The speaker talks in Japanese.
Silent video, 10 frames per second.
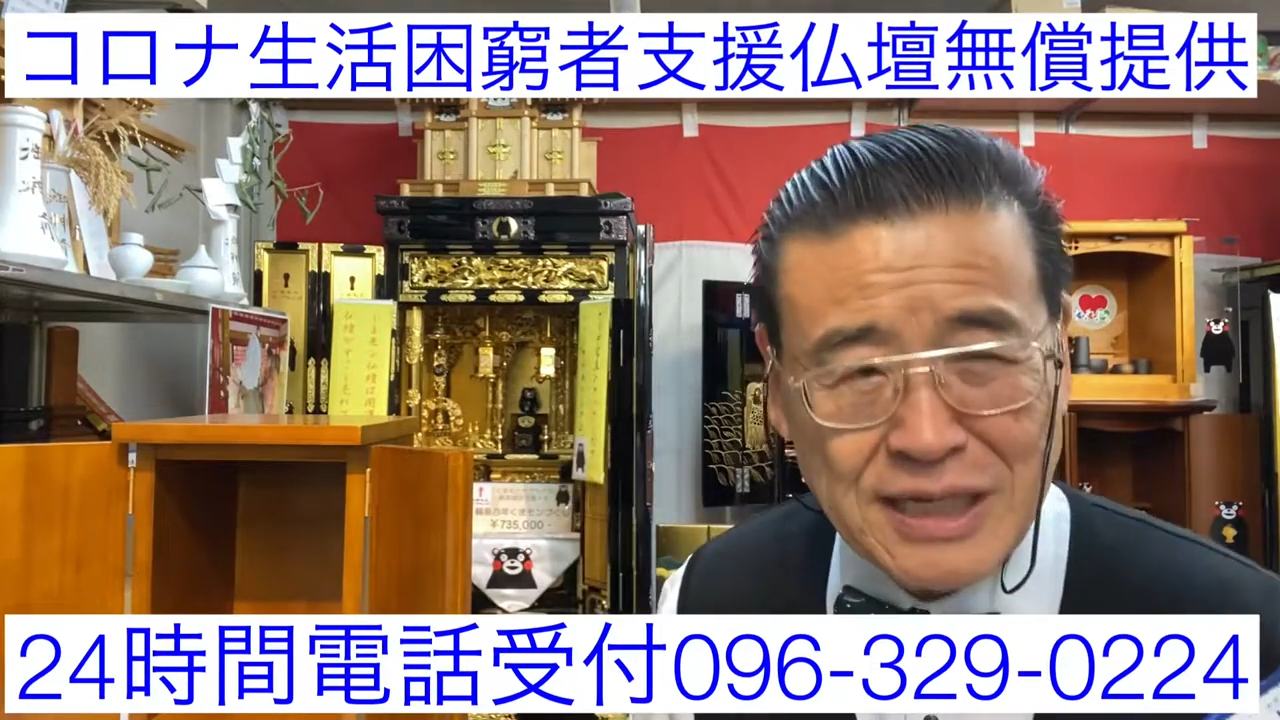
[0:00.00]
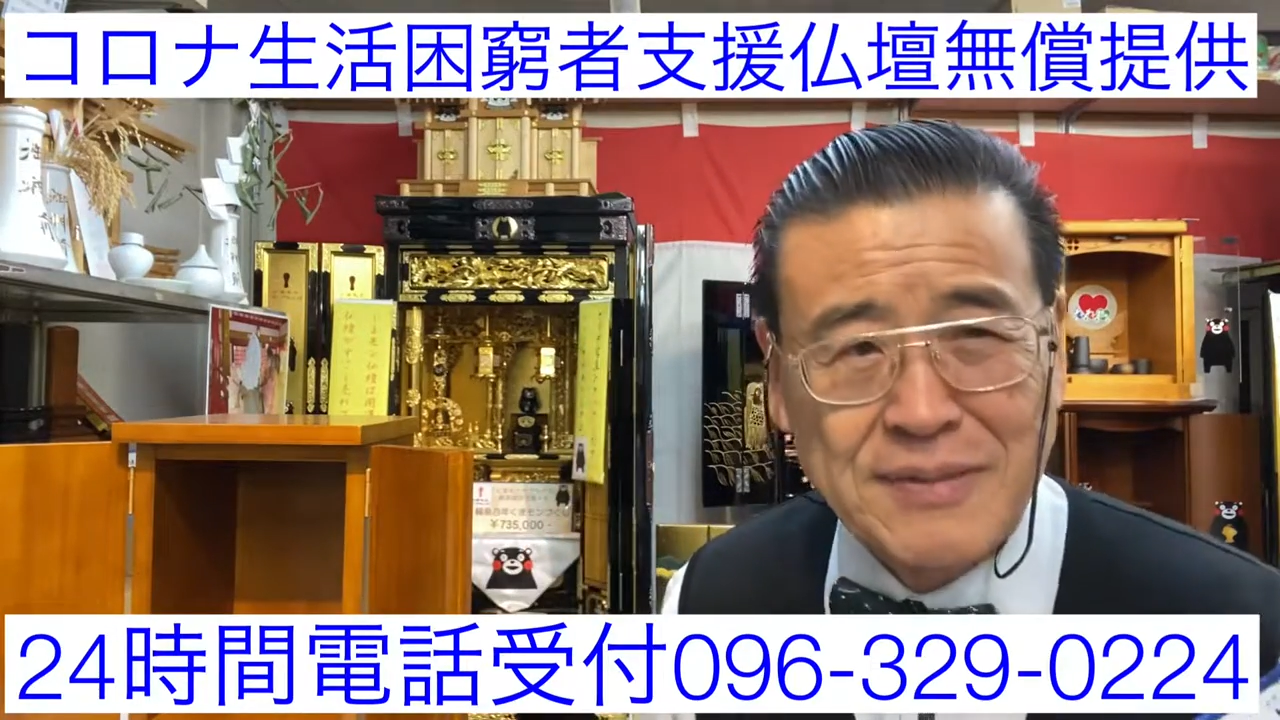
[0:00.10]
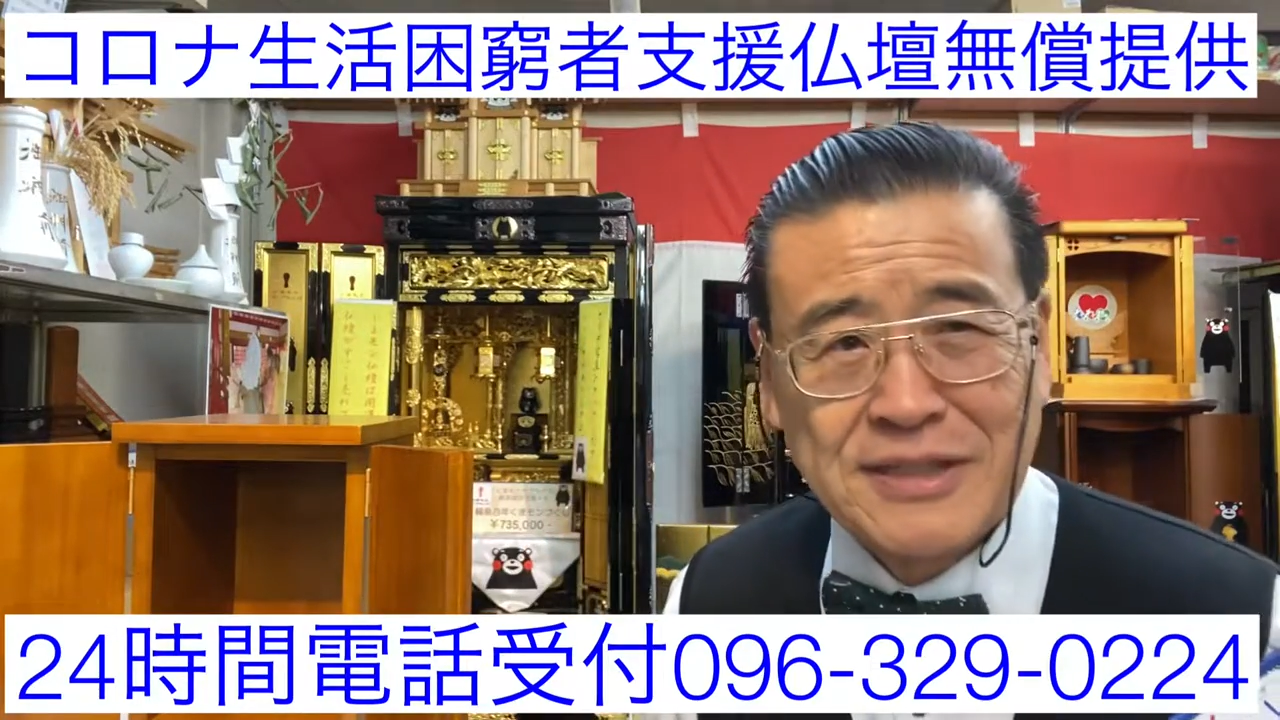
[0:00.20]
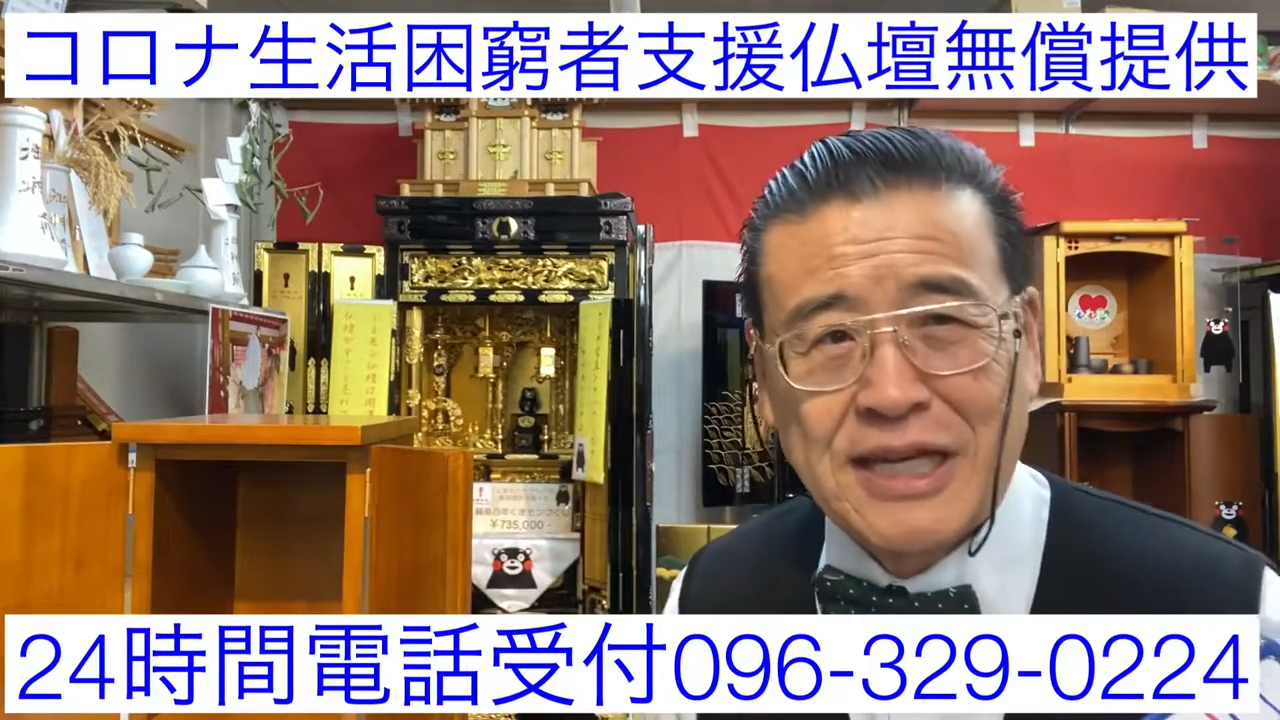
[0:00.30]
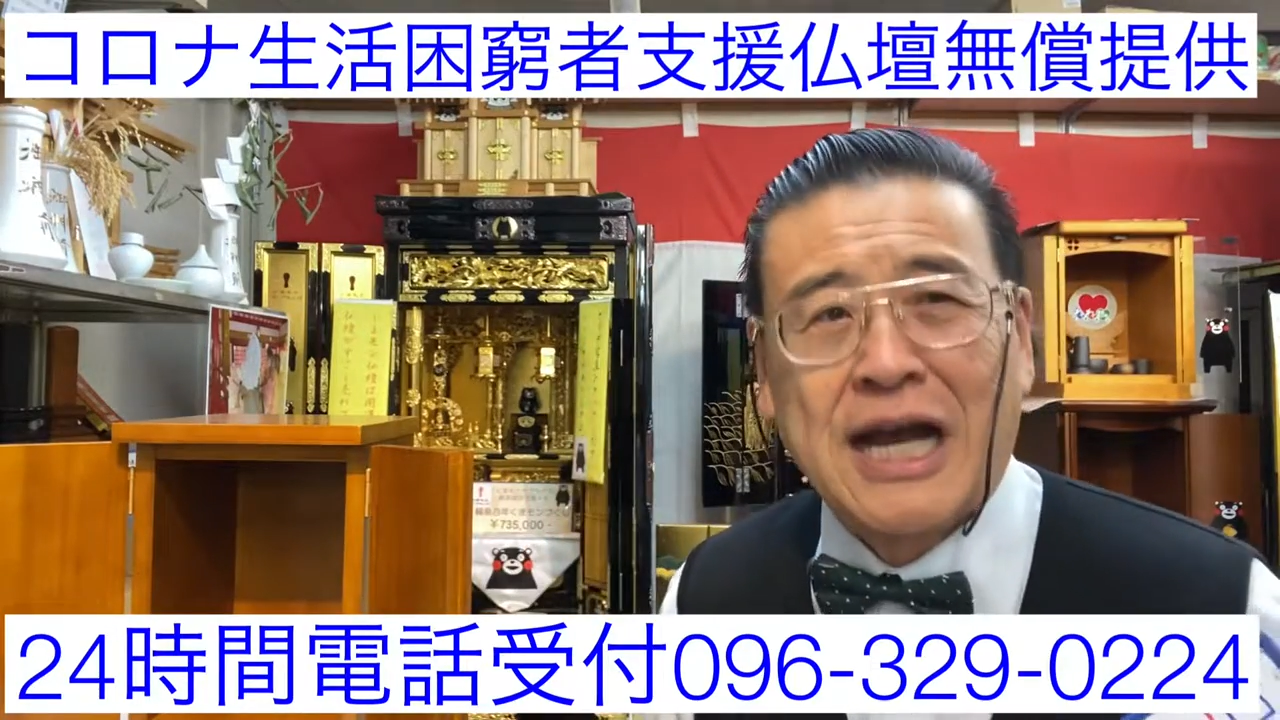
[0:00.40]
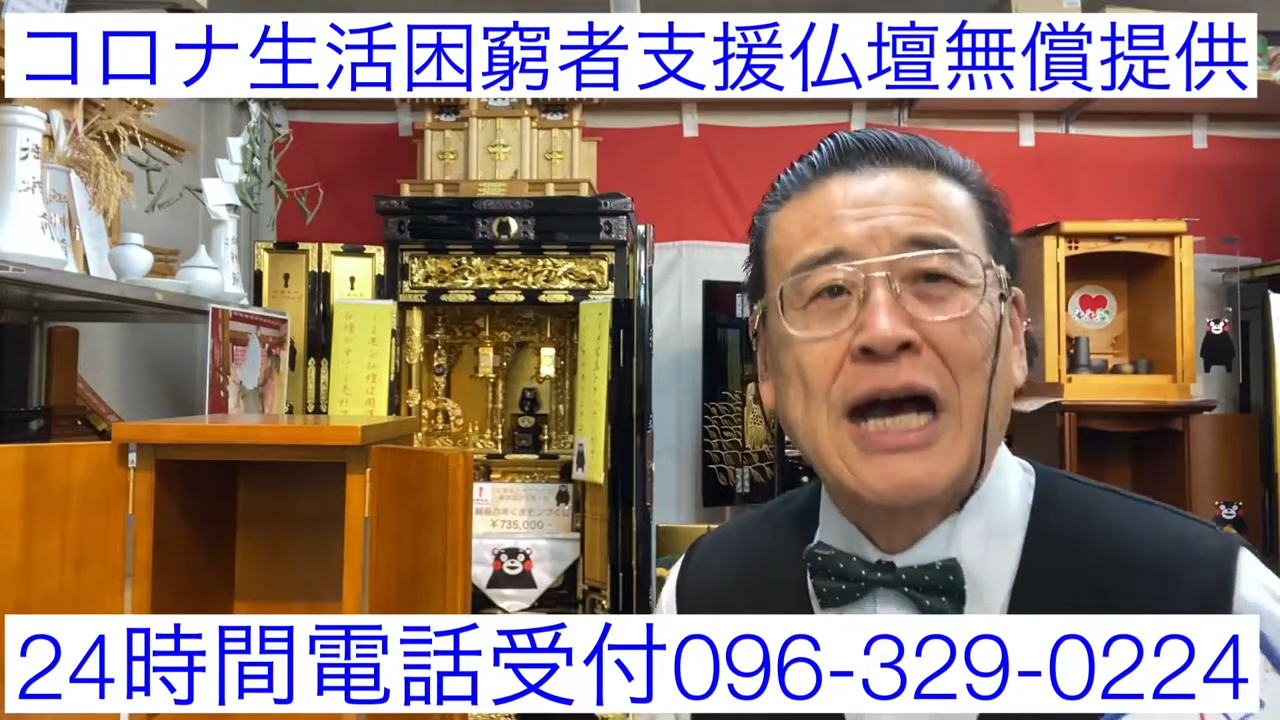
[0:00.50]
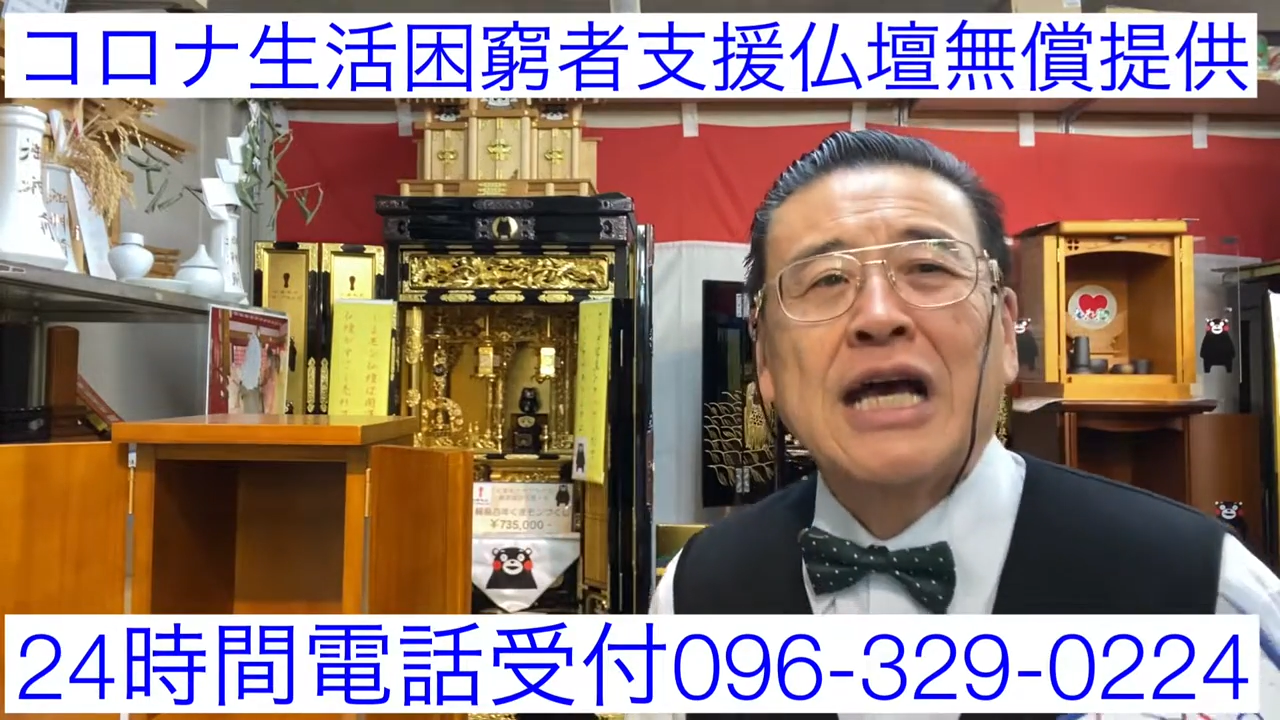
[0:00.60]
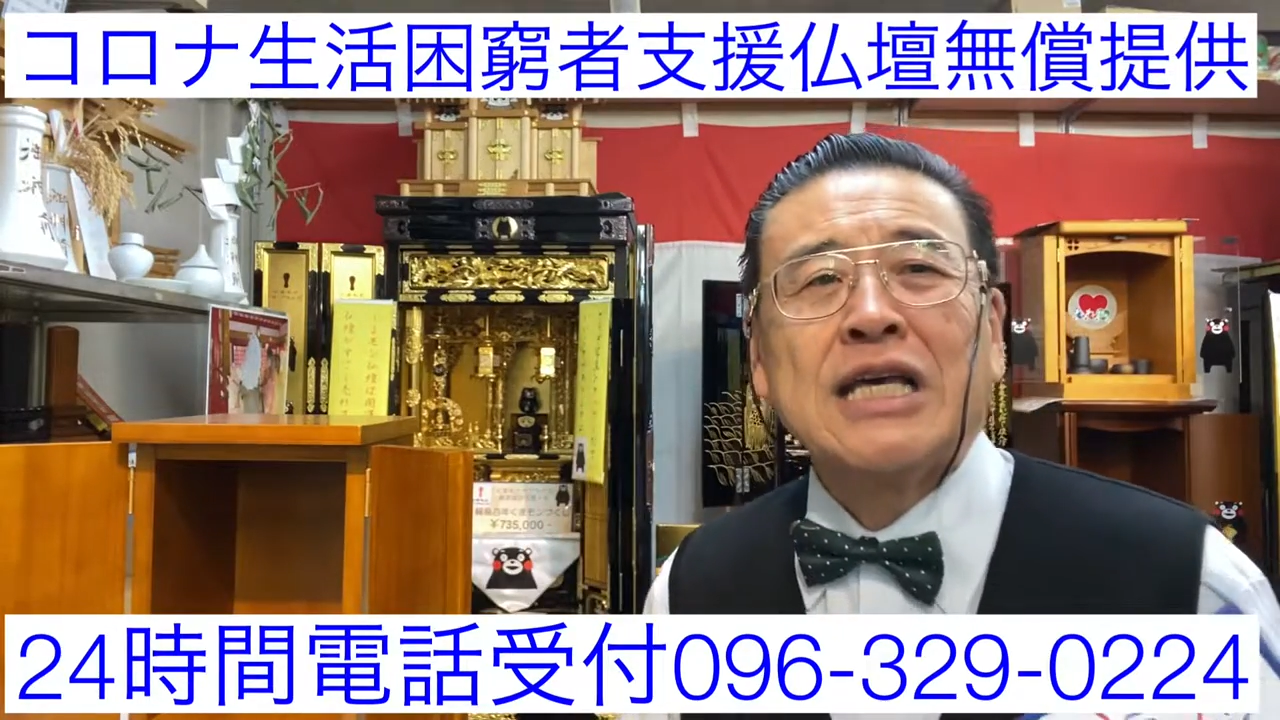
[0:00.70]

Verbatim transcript: いますから、